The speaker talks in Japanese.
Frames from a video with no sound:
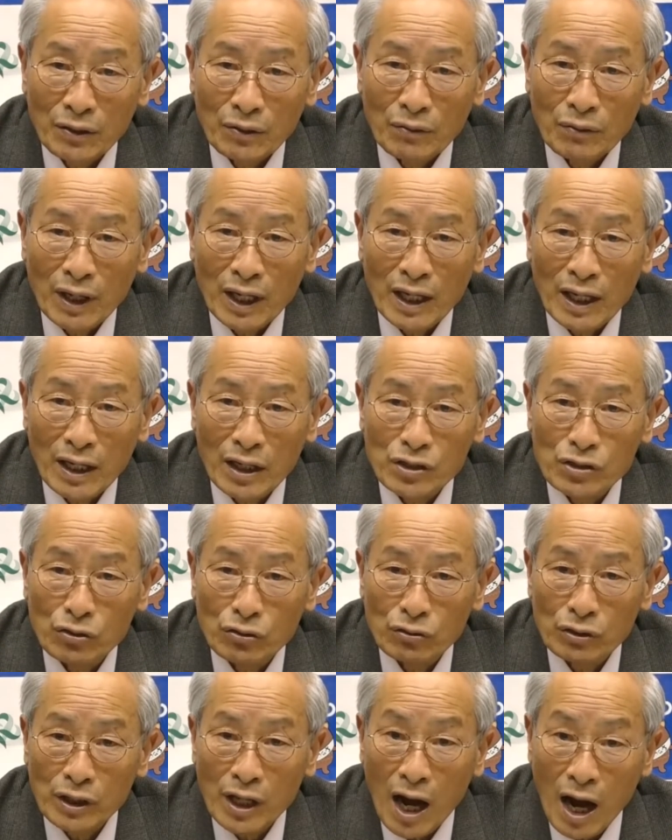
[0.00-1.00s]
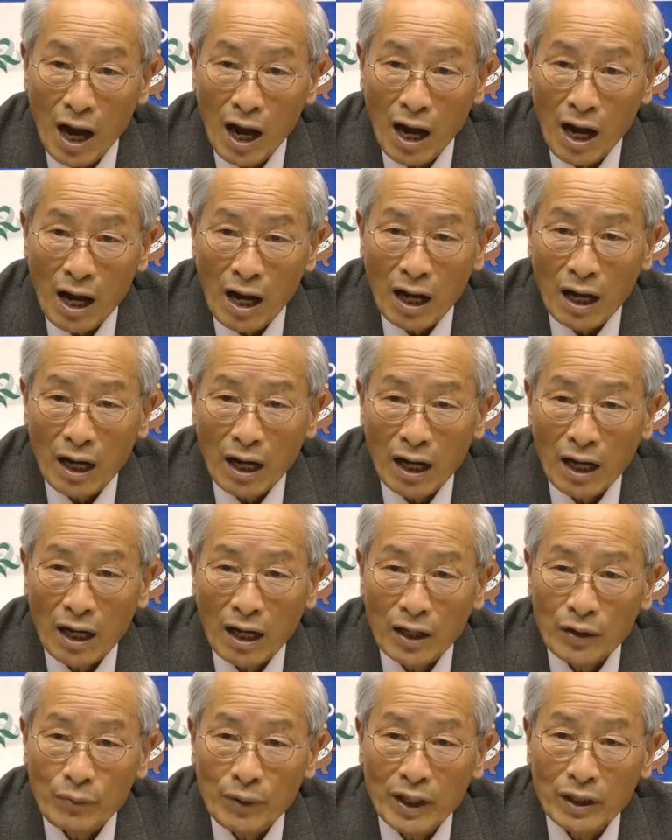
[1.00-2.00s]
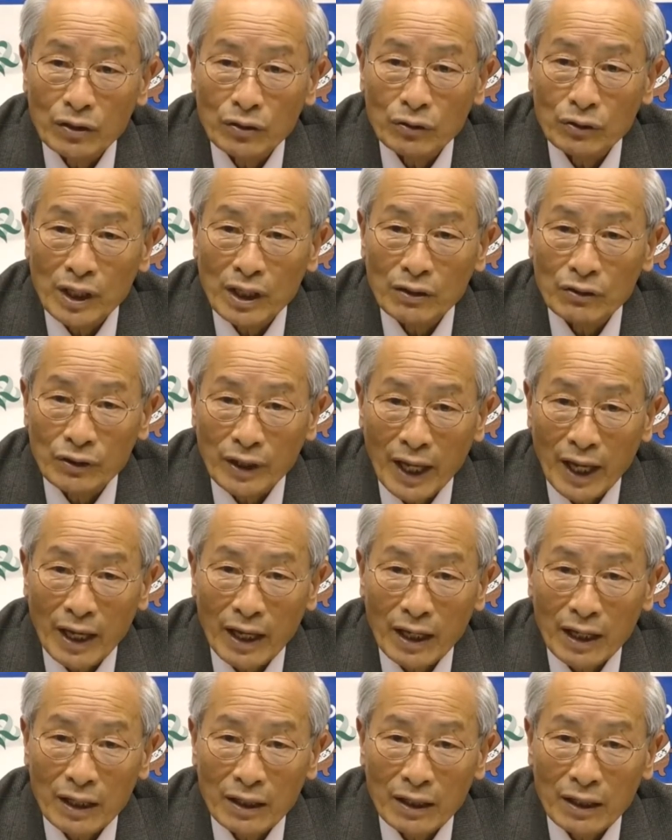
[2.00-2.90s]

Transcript: ワケーションやあイベントなどで